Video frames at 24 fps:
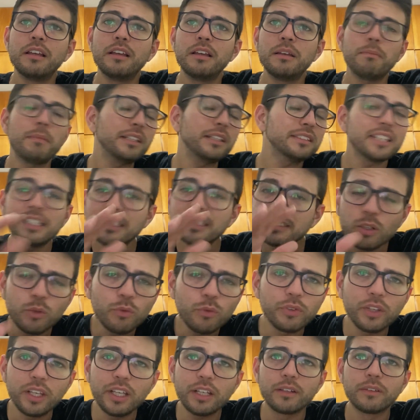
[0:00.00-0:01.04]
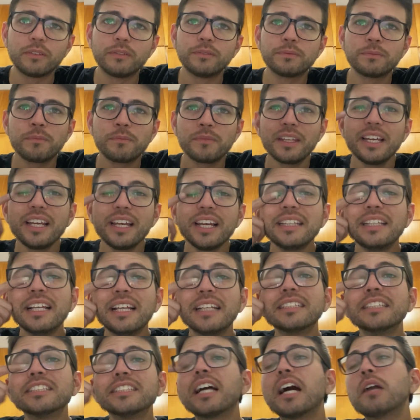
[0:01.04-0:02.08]
mas eles não viram, e
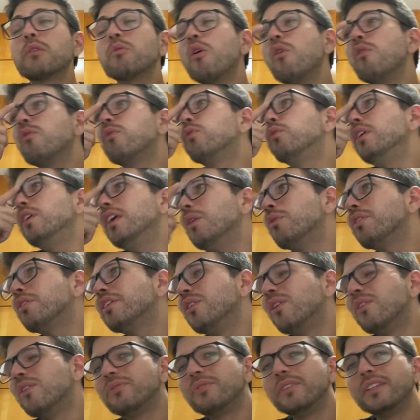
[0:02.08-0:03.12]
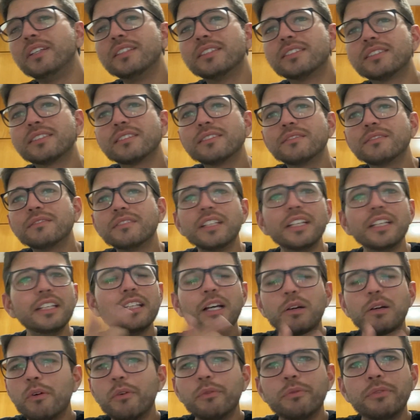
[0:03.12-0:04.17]
desejaram ouvir o que ouvis, e
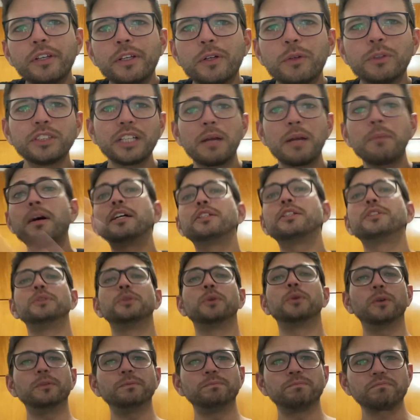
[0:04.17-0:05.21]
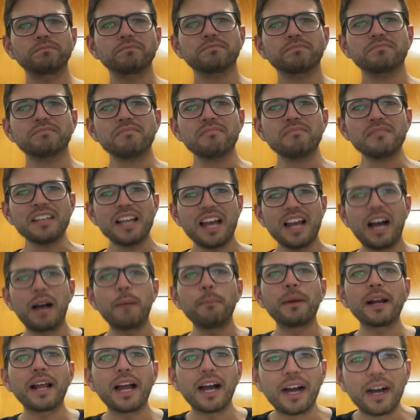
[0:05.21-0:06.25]
não ouviram. Já imaginou?
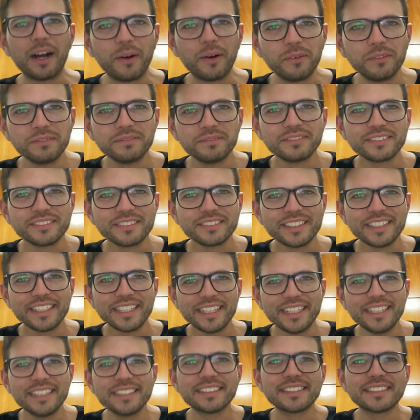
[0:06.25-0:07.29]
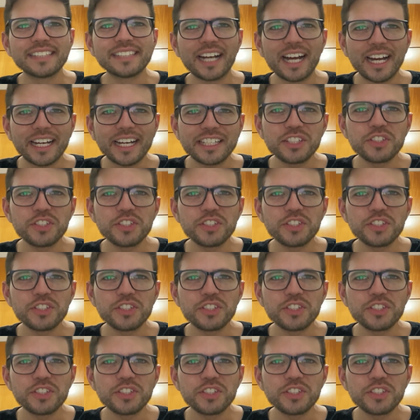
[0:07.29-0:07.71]
Abraão, Isaac,